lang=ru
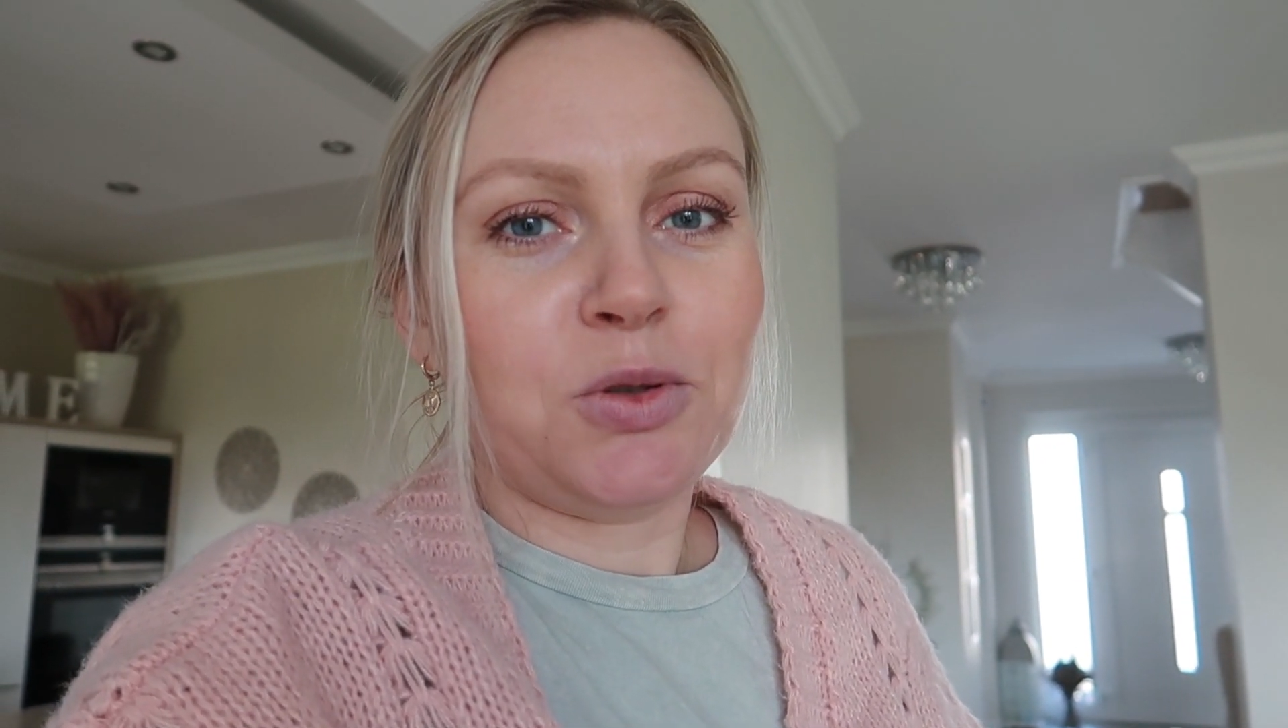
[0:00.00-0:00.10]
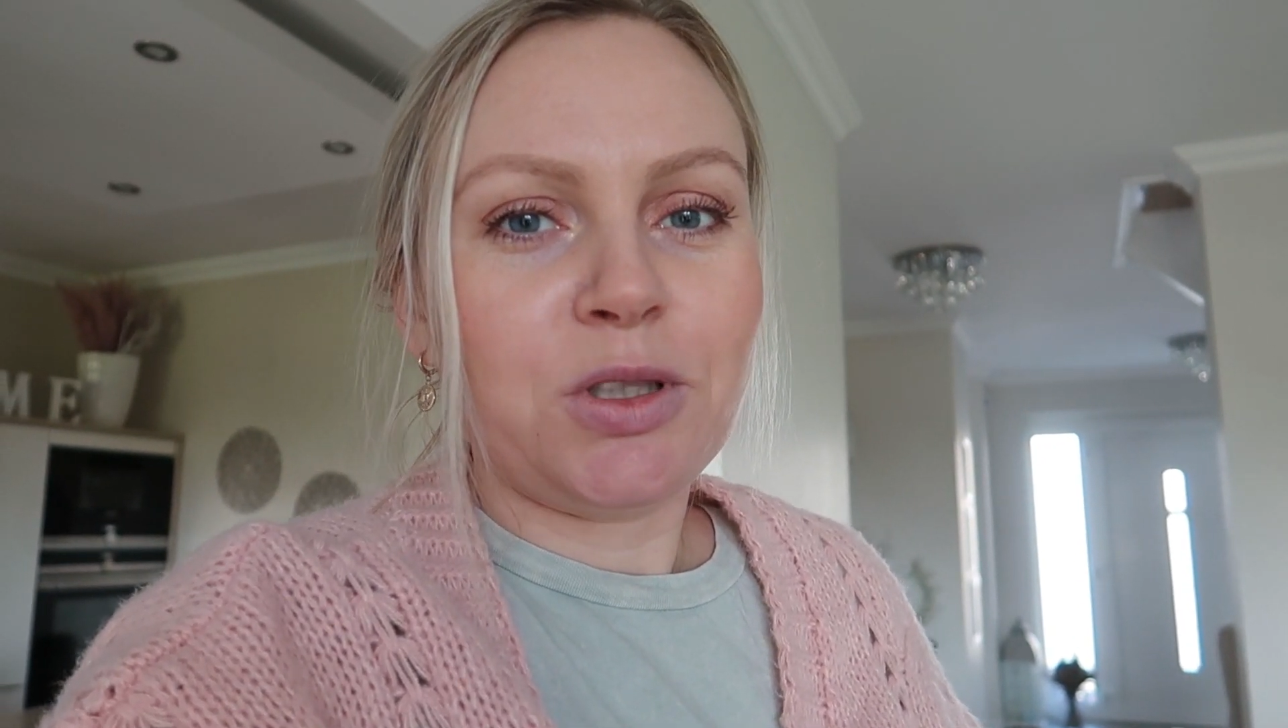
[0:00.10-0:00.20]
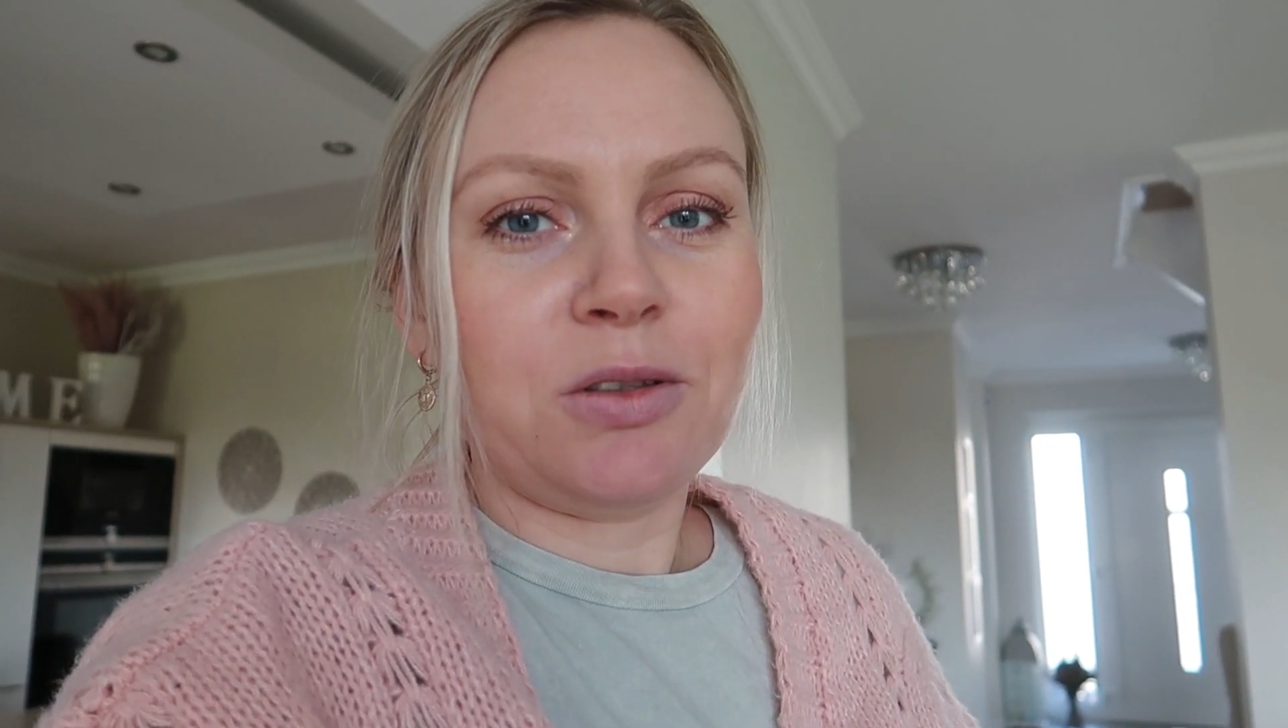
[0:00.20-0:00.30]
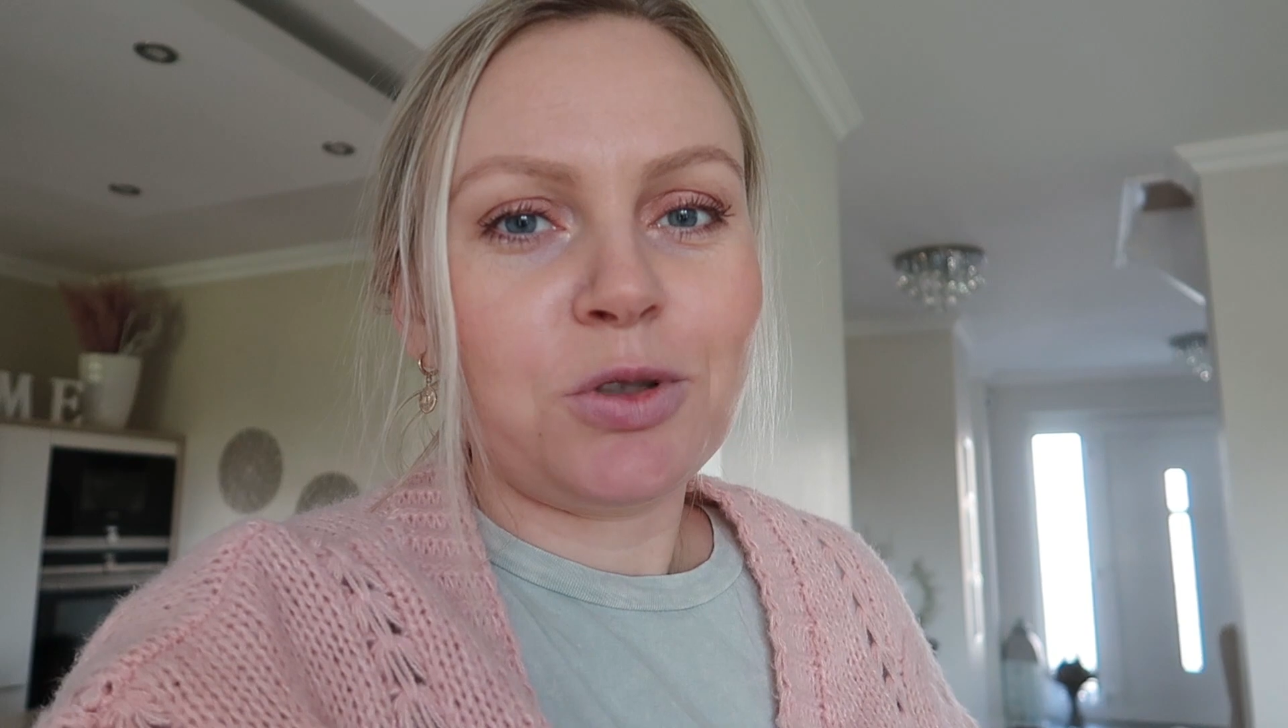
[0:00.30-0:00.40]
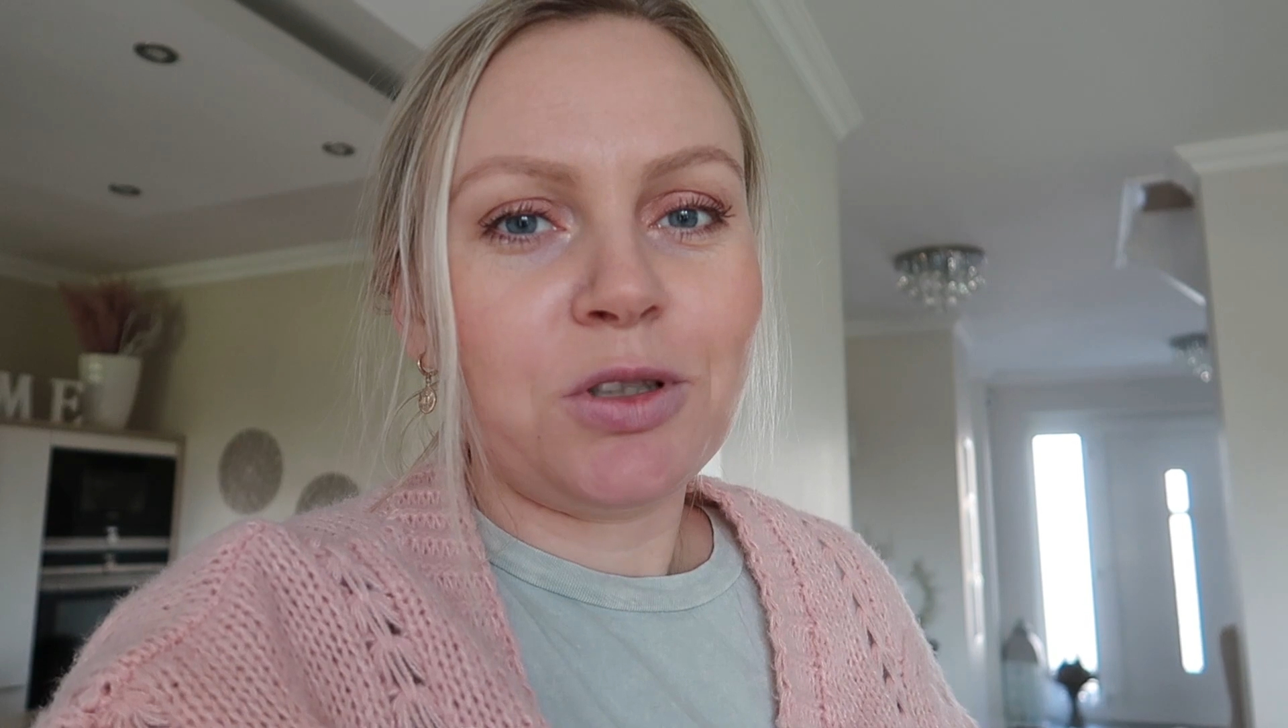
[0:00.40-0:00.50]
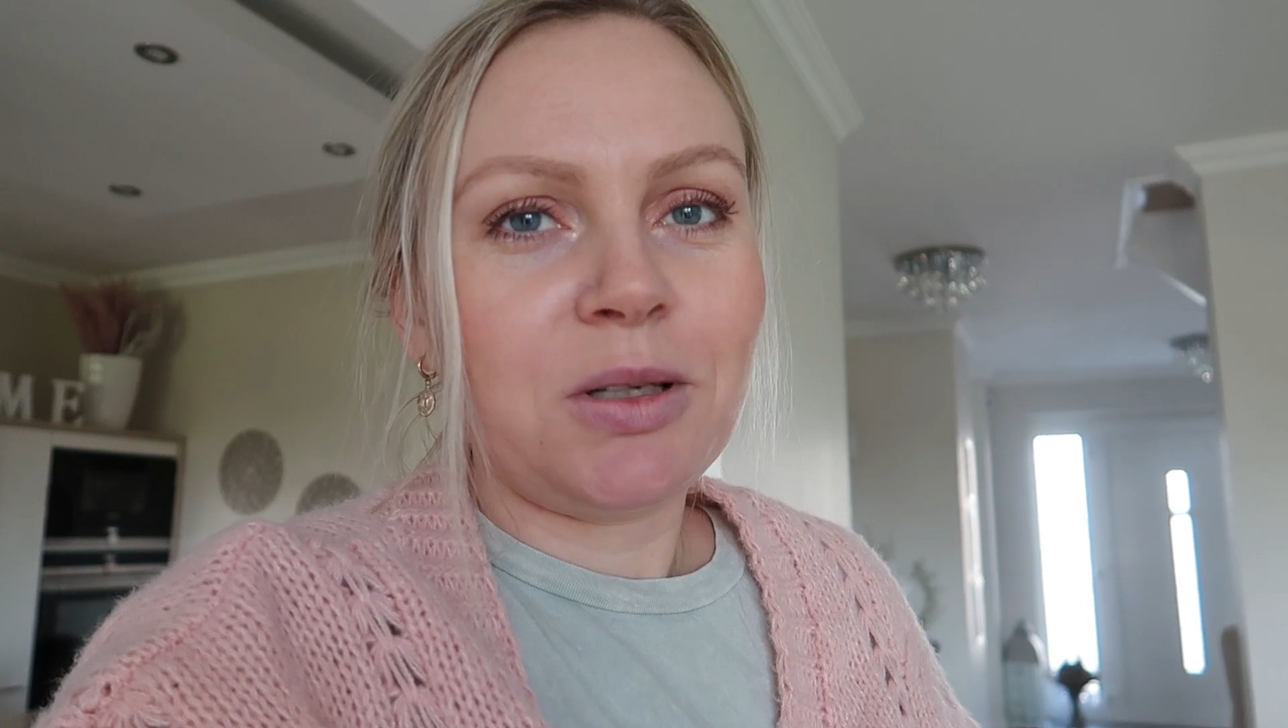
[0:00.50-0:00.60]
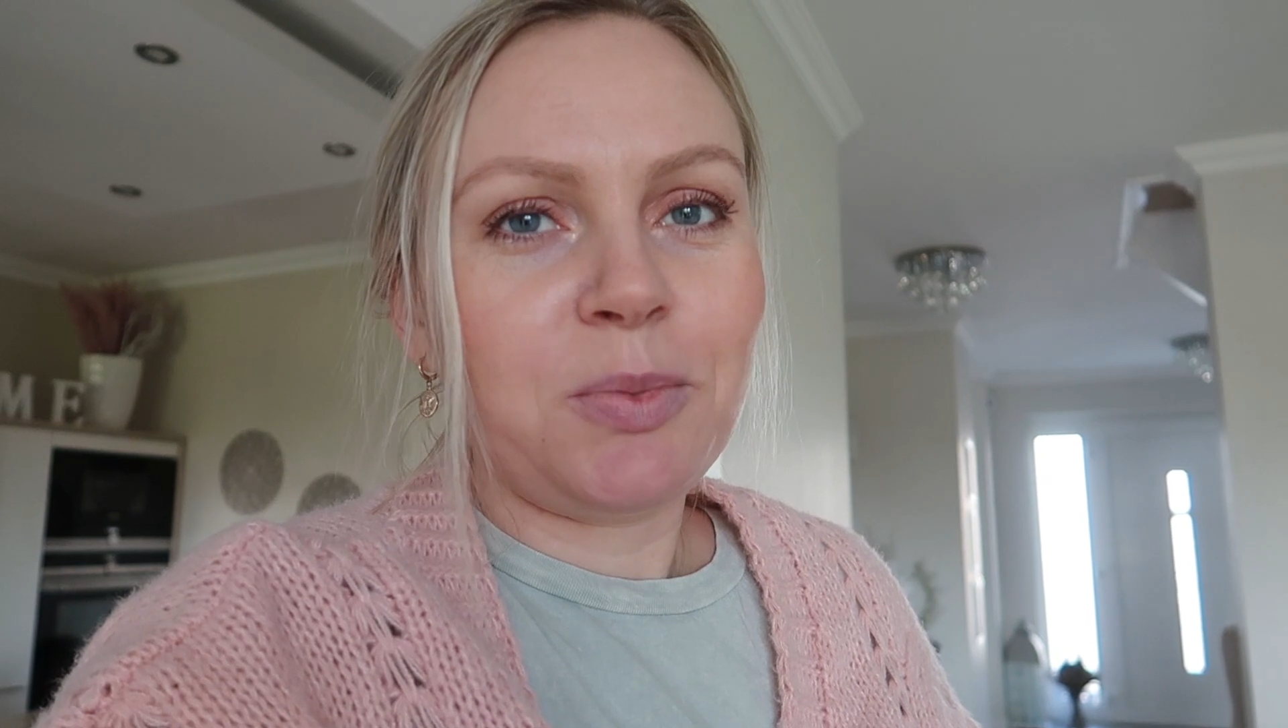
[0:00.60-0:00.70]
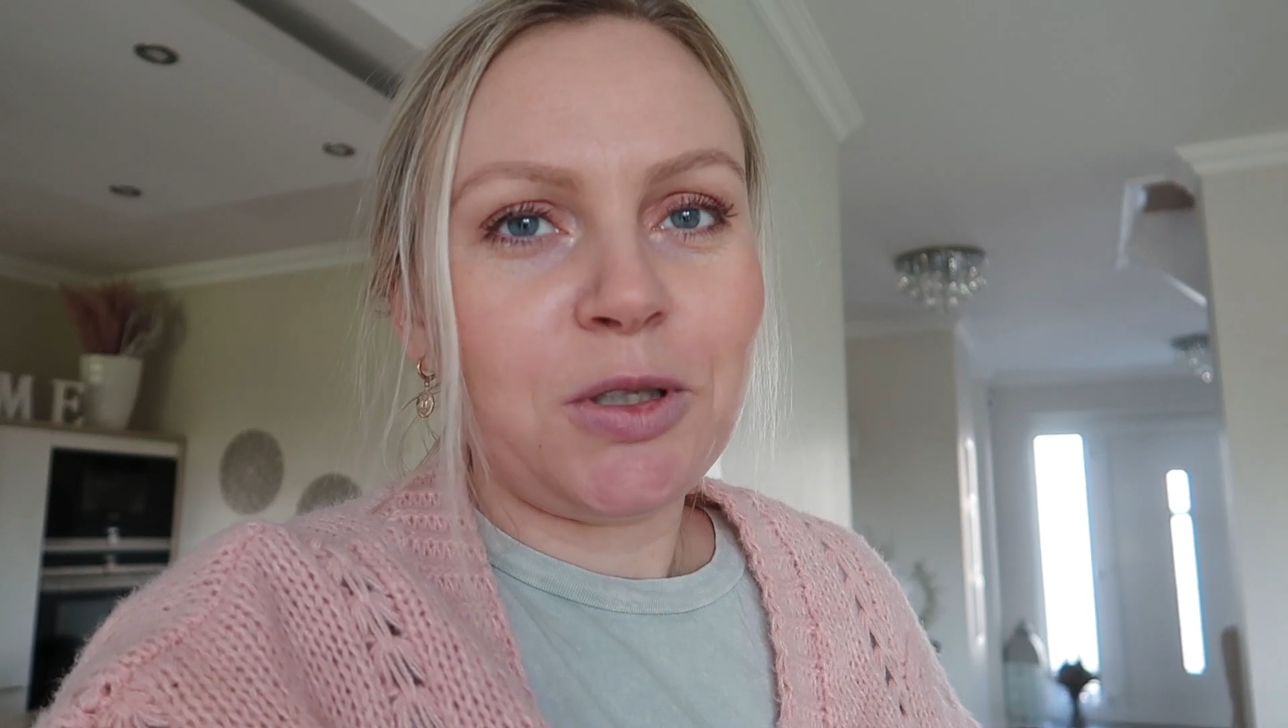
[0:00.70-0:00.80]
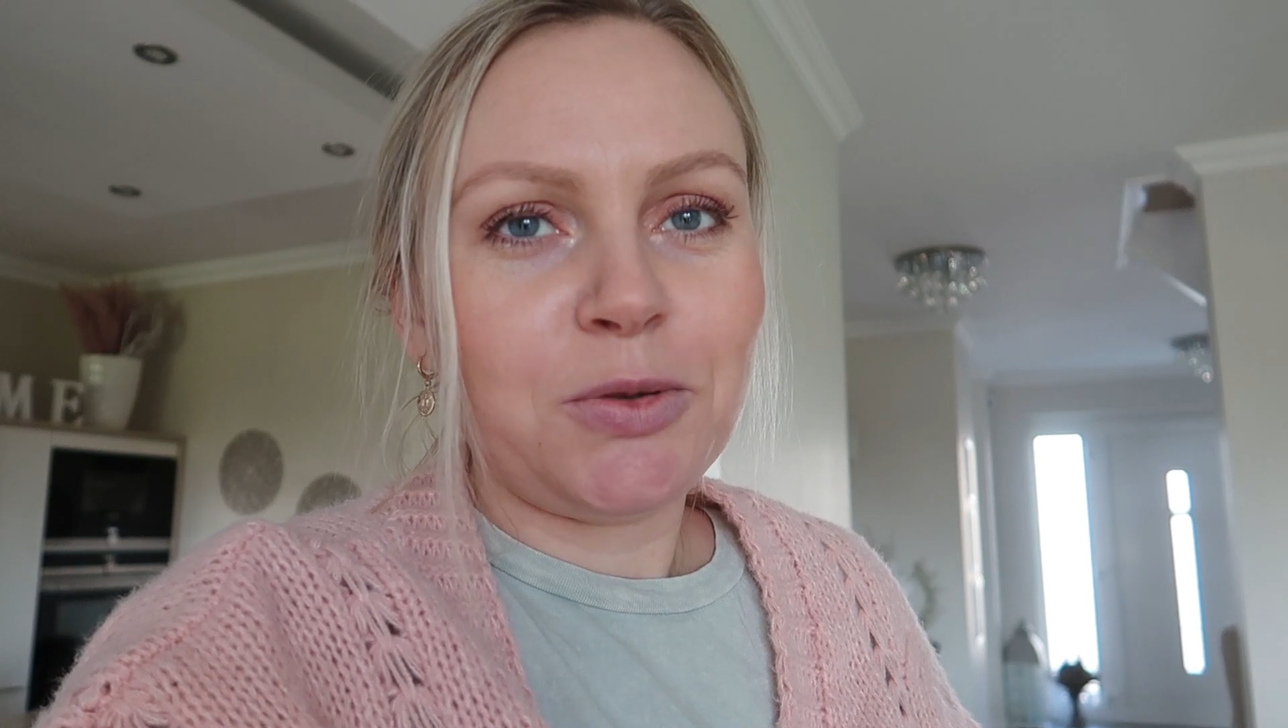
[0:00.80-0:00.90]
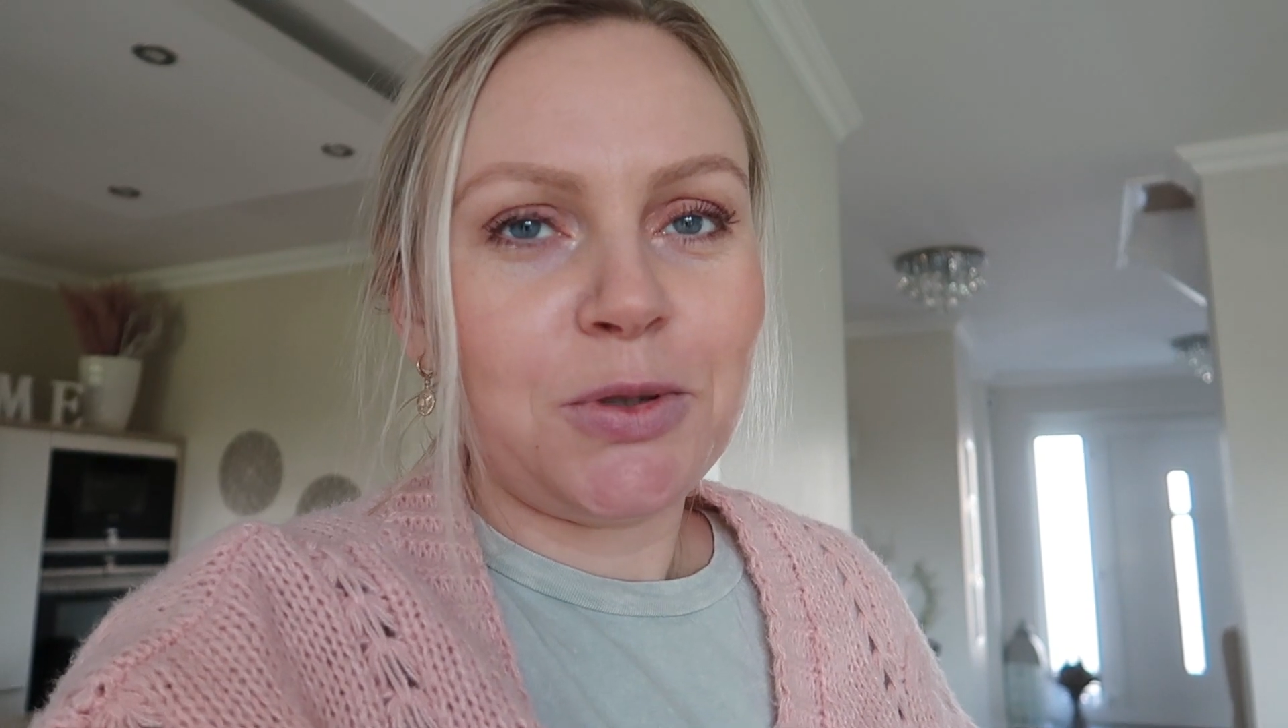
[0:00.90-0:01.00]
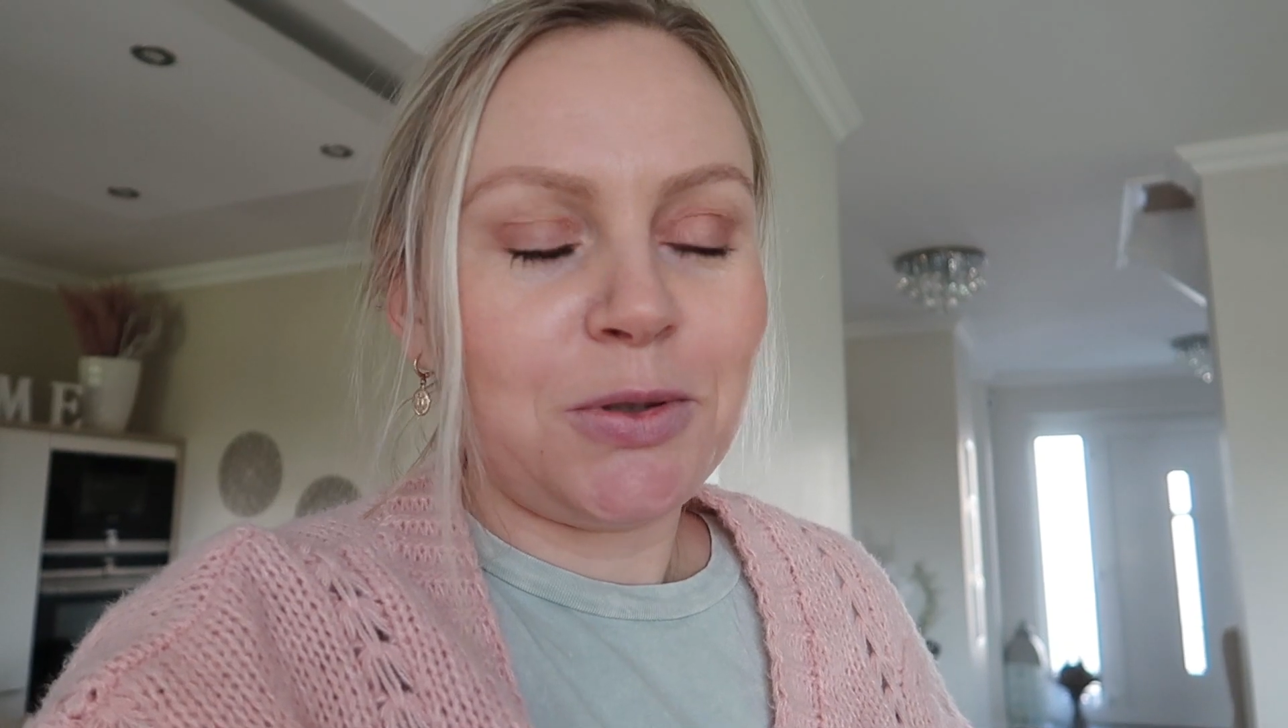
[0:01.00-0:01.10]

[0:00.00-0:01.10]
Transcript: уже нужно первую